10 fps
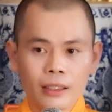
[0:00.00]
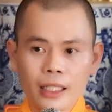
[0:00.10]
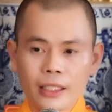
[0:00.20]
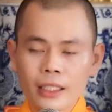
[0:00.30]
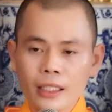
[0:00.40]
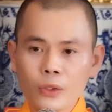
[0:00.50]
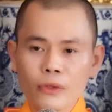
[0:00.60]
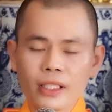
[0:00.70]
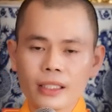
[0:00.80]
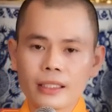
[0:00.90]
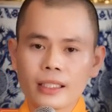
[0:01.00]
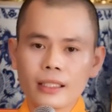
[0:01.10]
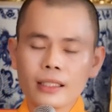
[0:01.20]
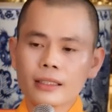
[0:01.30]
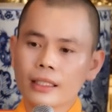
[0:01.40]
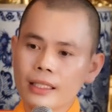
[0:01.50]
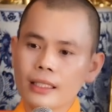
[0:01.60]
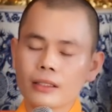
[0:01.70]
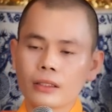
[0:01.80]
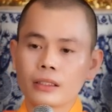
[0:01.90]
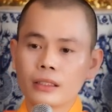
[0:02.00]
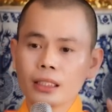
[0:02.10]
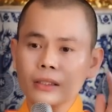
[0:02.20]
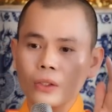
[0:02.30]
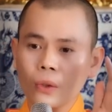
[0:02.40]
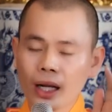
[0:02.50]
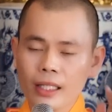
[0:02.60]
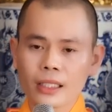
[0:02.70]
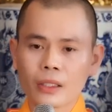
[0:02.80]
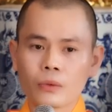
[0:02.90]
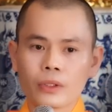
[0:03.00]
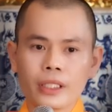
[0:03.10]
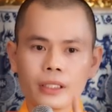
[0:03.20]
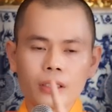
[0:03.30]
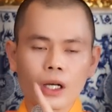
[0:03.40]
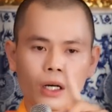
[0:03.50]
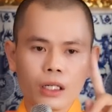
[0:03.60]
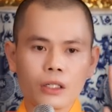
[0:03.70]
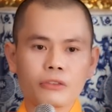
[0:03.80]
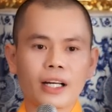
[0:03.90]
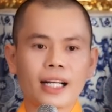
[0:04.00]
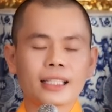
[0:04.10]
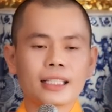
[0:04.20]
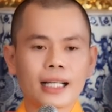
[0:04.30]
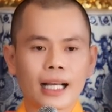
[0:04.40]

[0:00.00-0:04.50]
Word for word: Nên nhớ, quý Phật tử nhớ, tiền rất quan trọng nhưng nó không phải là tất